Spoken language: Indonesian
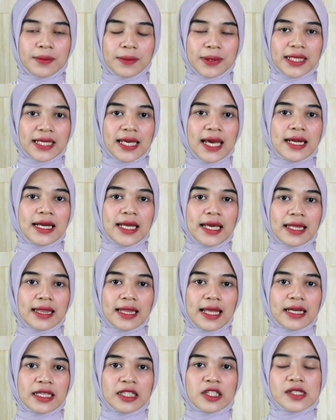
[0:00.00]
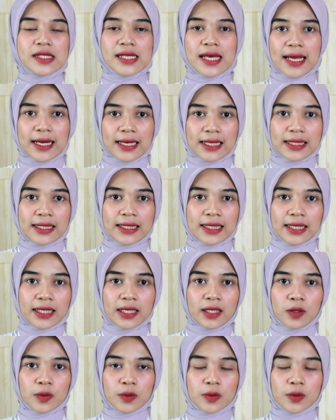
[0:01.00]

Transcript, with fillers: Demikian headline news hari ini.